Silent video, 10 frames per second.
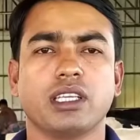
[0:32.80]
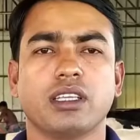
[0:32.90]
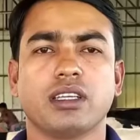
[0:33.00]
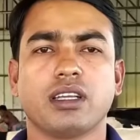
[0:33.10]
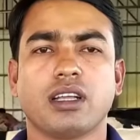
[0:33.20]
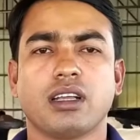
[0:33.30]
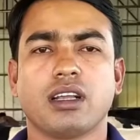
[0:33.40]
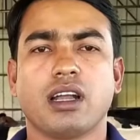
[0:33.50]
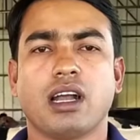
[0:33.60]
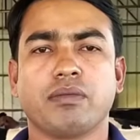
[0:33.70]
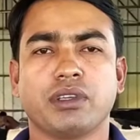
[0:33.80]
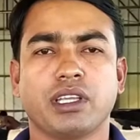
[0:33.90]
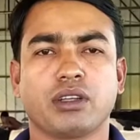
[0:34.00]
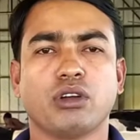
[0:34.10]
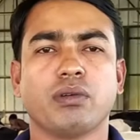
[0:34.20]
নিই আমি
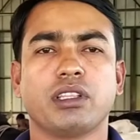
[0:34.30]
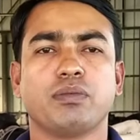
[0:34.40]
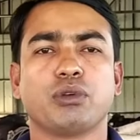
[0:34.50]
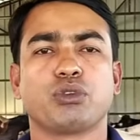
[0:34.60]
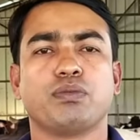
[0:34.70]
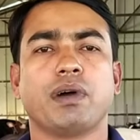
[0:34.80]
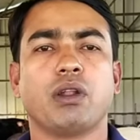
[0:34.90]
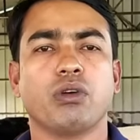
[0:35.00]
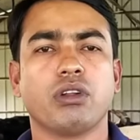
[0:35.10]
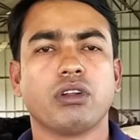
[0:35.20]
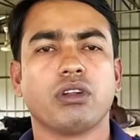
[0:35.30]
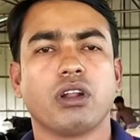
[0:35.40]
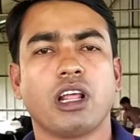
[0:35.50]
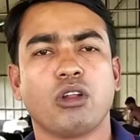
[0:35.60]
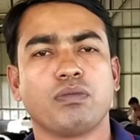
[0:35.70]
গবাদি পশু পালন
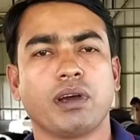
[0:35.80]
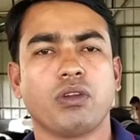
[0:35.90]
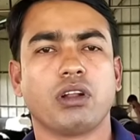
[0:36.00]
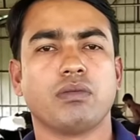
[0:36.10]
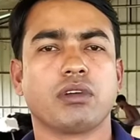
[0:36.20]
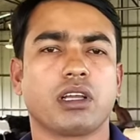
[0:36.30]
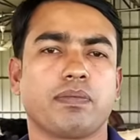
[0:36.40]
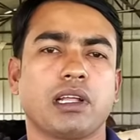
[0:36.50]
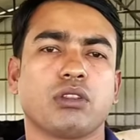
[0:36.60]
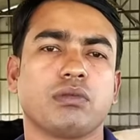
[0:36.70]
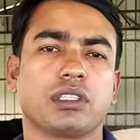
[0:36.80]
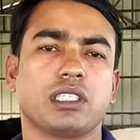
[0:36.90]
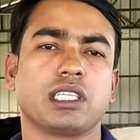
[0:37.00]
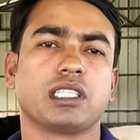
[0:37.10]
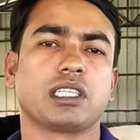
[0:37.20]
লালন পালন এবং এর প্রাথমিক
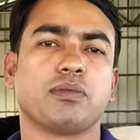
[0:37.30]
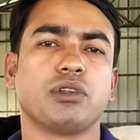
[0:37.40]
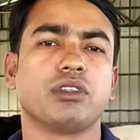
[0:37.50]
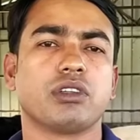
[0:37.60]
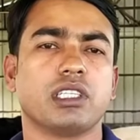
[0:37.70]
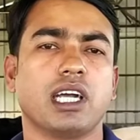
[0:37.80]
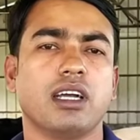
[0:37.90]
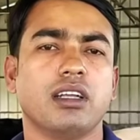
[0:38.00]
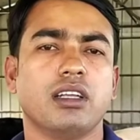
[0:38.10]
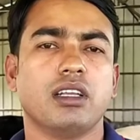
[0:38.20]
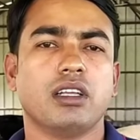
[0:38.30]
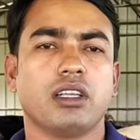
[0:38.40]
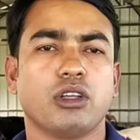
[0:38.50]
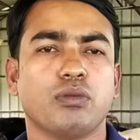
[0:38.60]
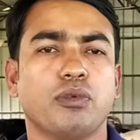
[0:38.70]
চিকিৎসা পরিচর্যা
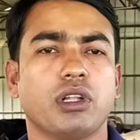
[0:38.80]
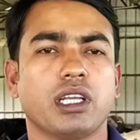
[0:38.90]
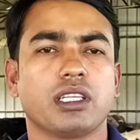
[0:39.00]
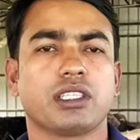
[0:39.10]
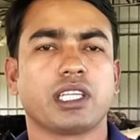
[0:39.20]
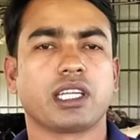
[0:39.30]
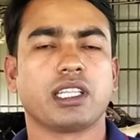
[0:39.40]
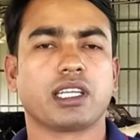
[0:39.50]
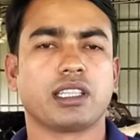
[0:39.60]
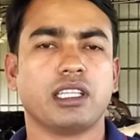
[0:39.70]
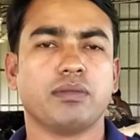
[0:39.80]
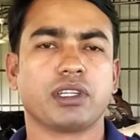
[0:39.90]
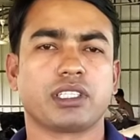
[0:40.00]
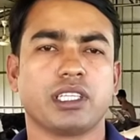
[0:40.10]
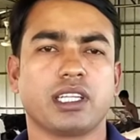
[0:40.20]
এর উপরে সেখান থেকে তিন
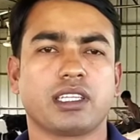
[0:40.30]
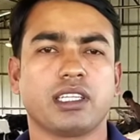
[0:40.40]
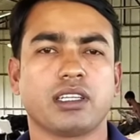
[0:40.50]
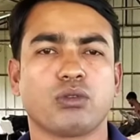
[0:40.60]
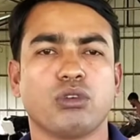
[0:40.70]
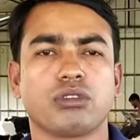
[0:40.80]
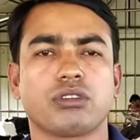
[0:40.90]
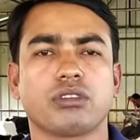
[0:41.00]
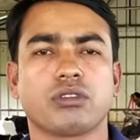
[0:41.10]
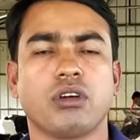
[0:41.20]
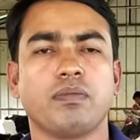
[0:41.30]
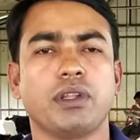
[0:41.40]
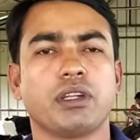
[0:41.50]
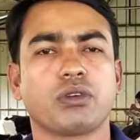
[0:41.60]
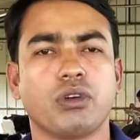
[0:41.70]
মাসের একটি কোর্স
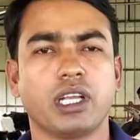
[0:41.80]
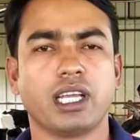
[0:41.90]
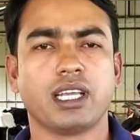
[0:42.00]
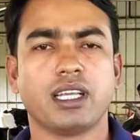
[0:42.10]
কমপ্লিট করে